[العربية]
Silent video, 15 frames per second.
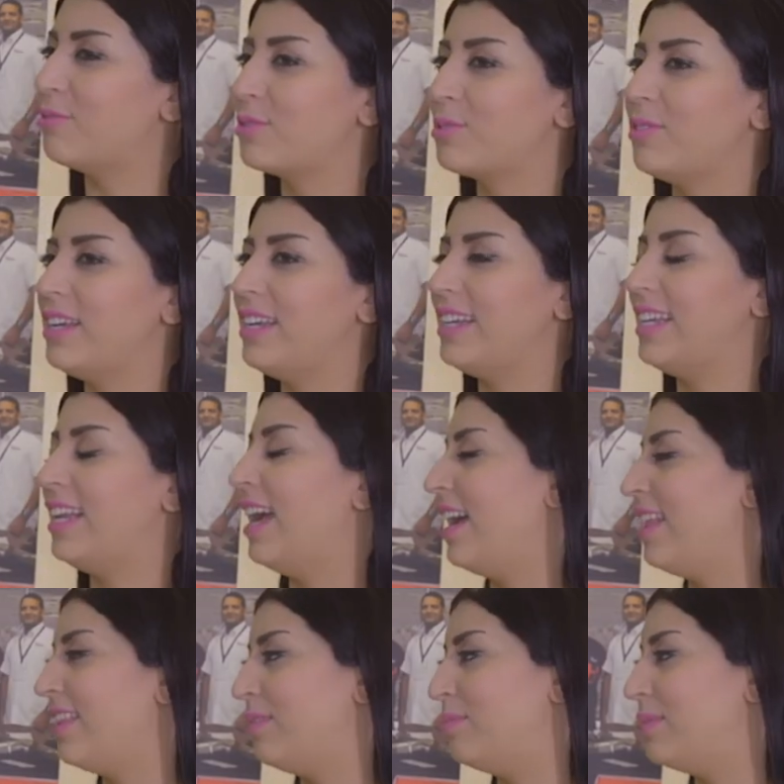أه، وصولا الى
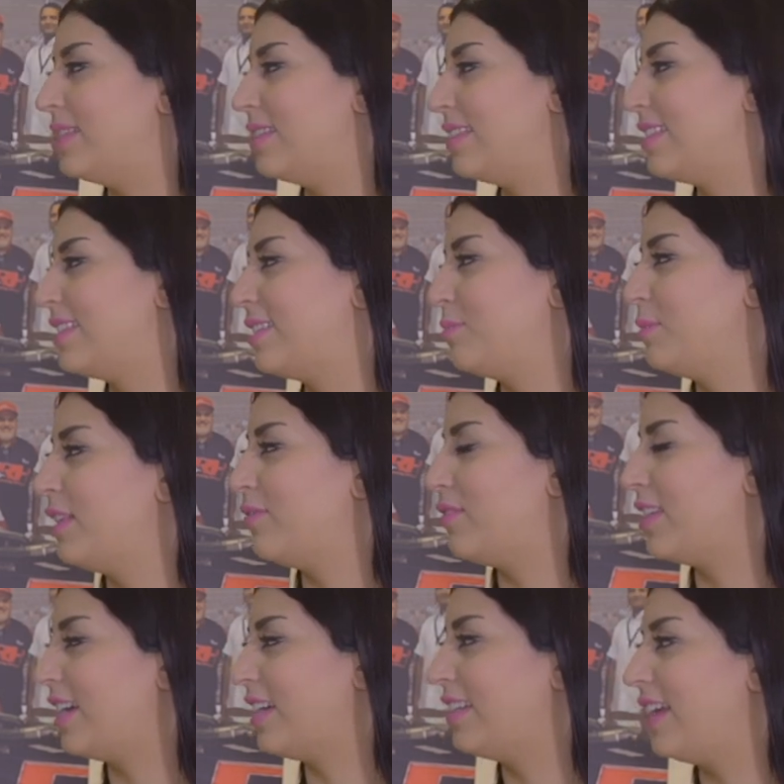هذا البزنس متى
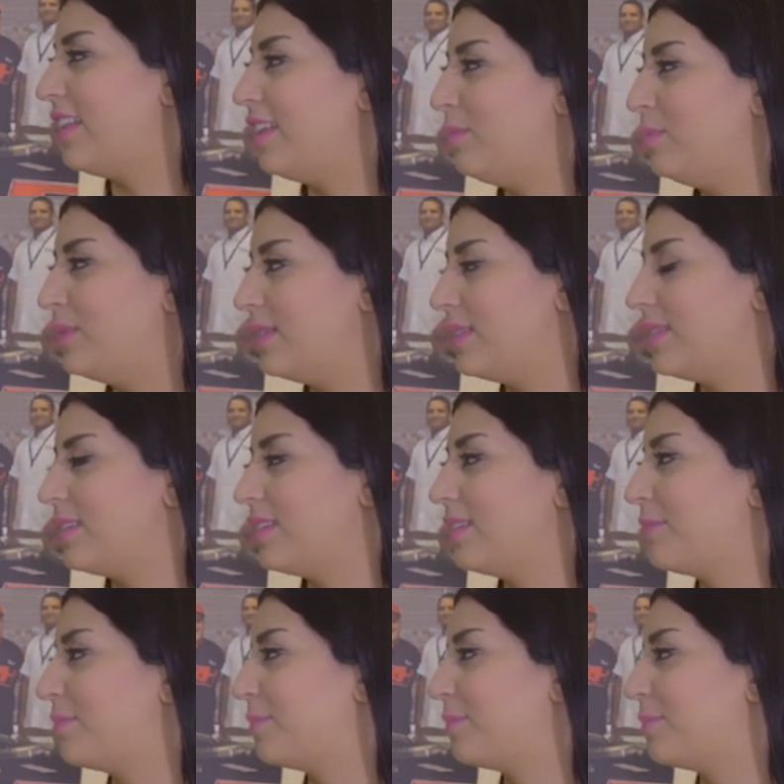فتحت هذا البزنس؟